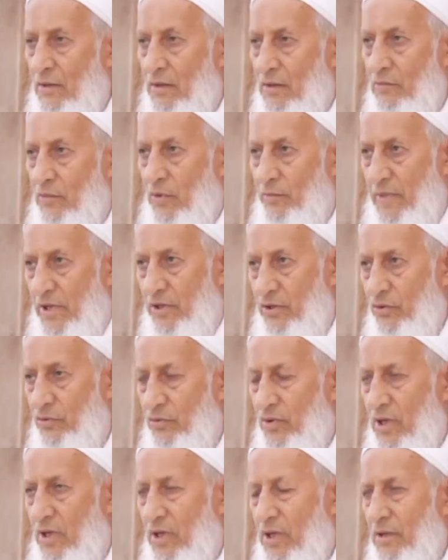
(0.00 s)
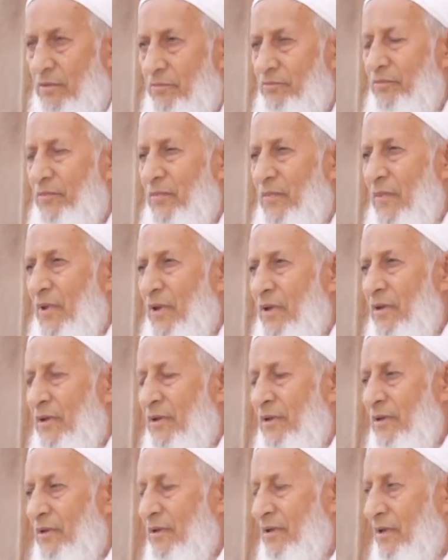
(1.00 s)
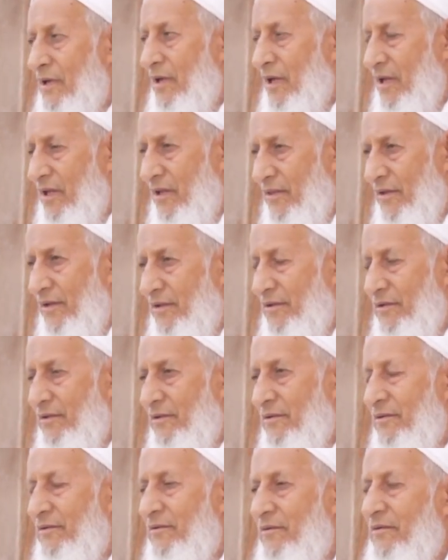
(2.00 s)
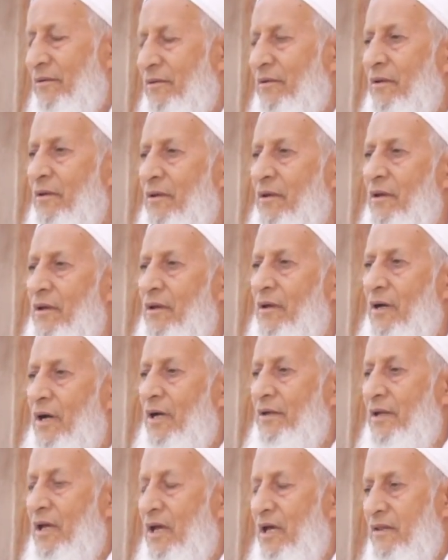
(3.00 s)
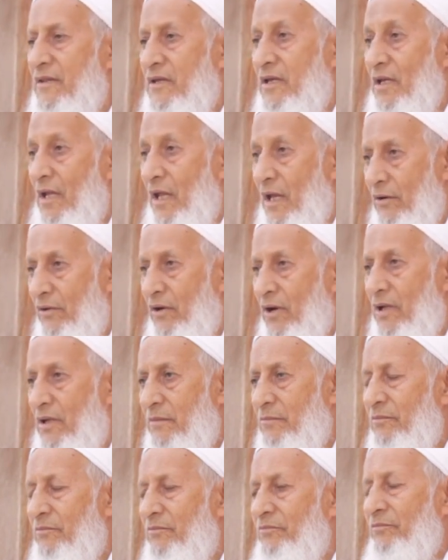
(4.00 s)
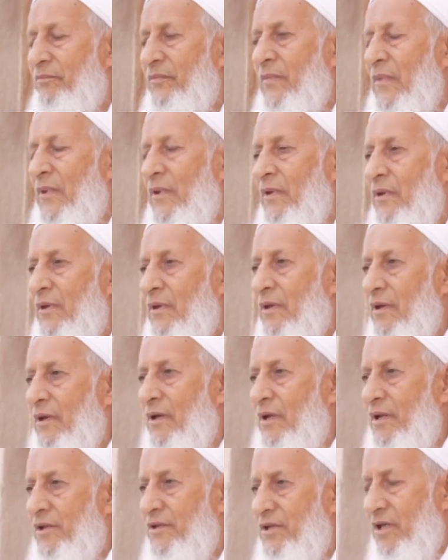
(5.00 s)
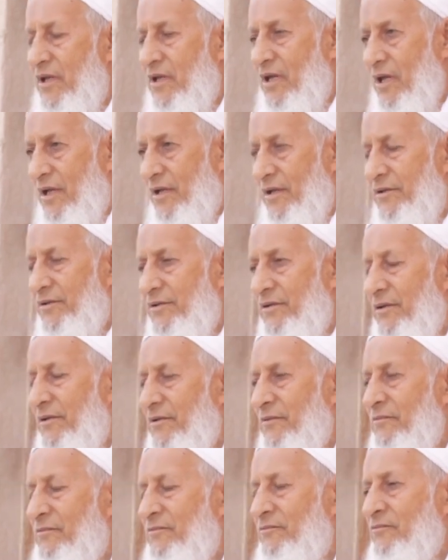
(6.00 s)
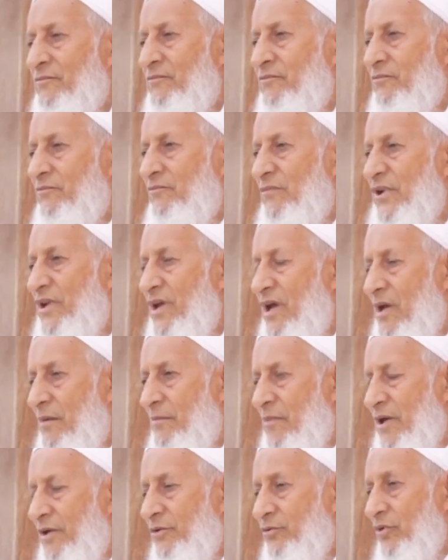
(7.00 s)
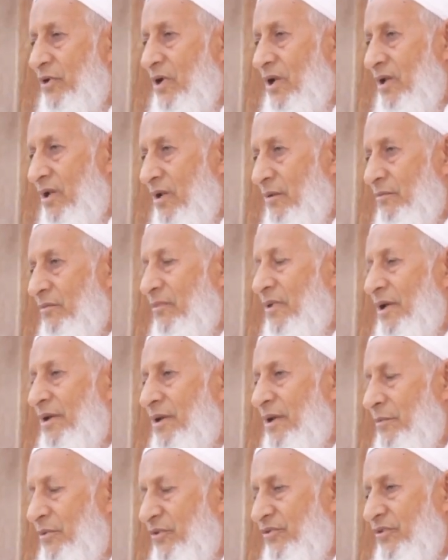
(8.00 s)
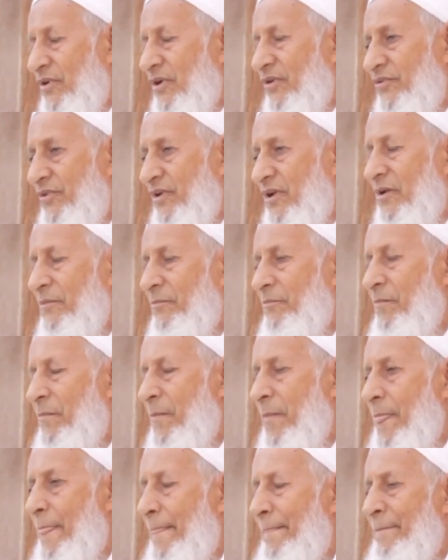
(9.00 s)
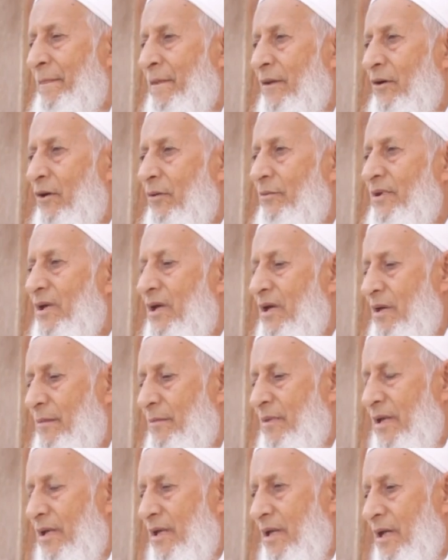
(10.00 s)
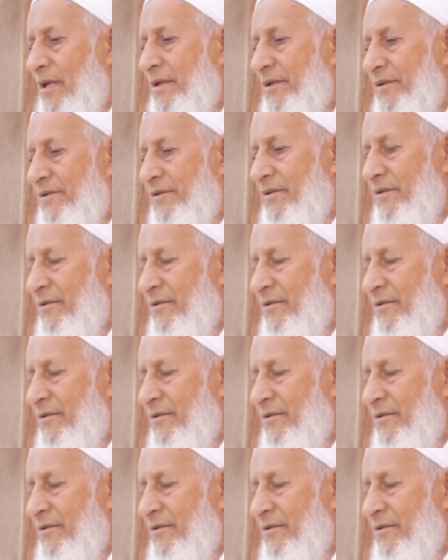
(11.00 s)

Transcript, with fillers: مما يروى أيضا عن هذه العوالم التي كانت منها ما تكلم النبي صلى الله عليه وسلم ومنها ما كانت